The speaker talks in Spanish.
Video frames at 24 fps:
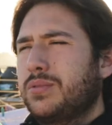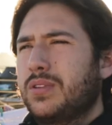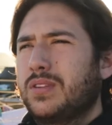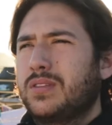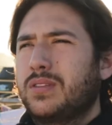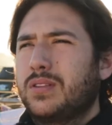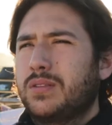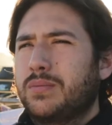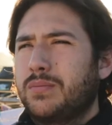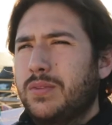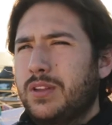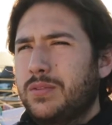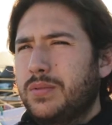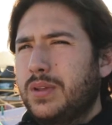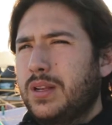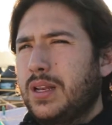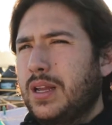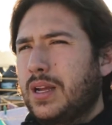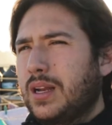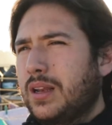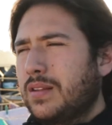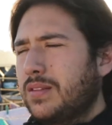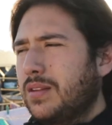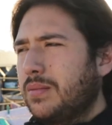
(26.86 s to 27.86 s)
Pues esto es más bien
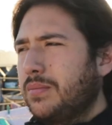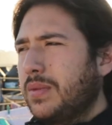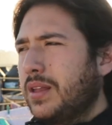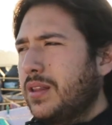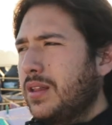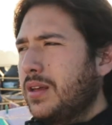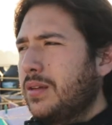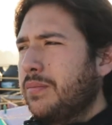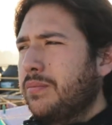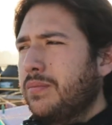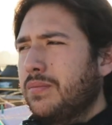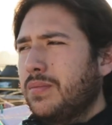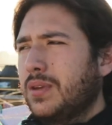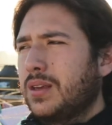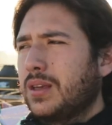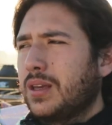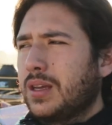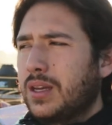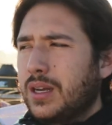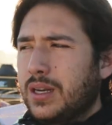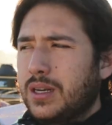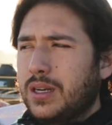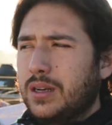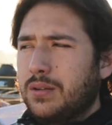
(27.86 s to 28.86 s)
la clase media
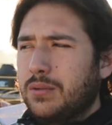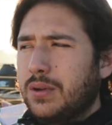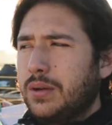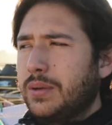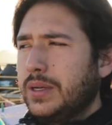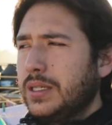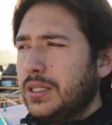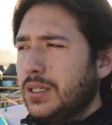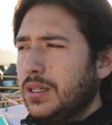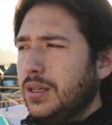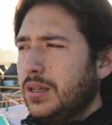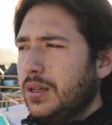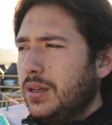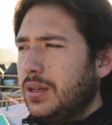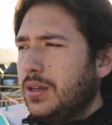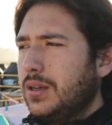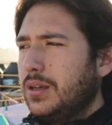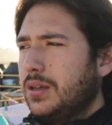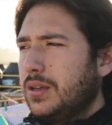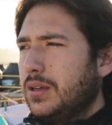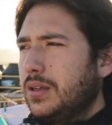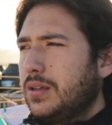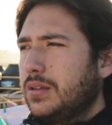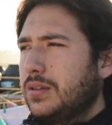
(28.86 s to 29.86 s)
mexicana nueva,
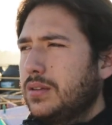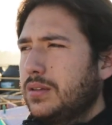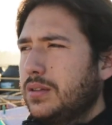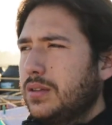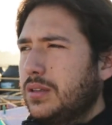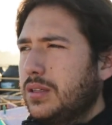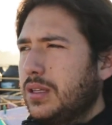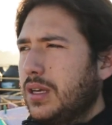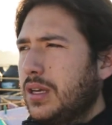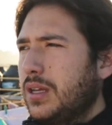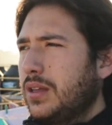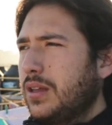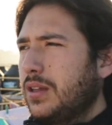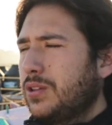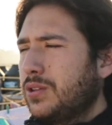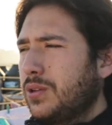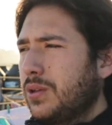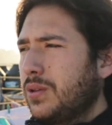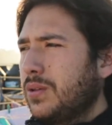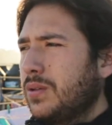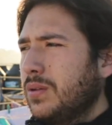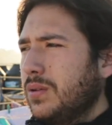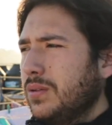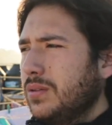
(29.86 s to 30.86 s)
este, y hay de
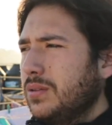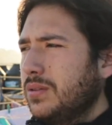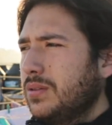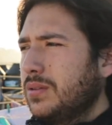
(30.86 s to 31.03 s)
todo.